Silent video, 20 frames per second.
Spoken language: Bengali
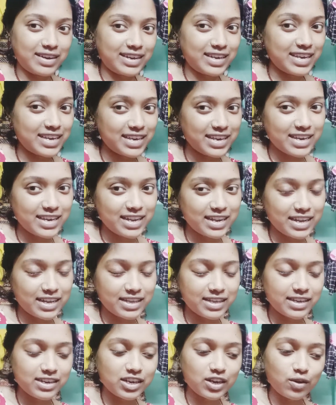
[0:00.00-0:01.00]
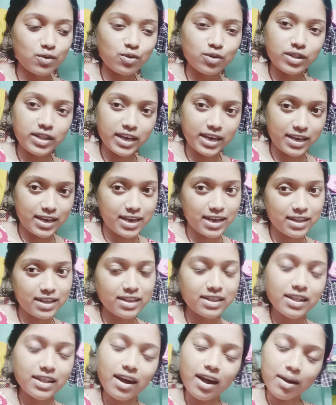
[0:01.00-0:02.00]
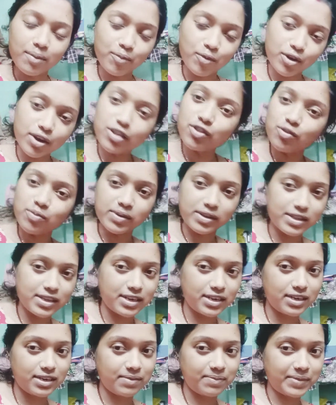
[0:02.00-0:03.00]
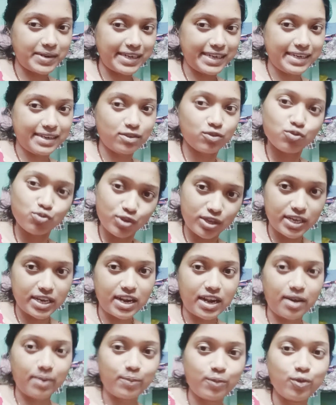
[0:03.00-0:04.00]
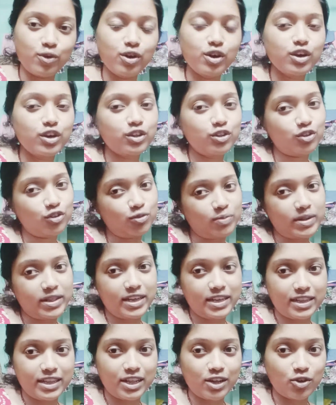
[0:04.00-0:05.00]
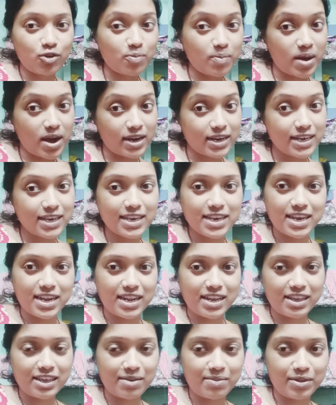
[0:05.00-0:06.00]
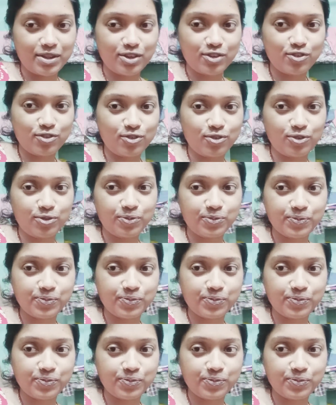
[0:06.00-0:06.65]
কি কি কিনেছি সেগুলো দেখিয়ে দিই তারপরে তোমাদের মানে গুছিয়ে রাখবো তো তোমরা দেখতে থাকো মা কী কিনেছে আমাদের জন্য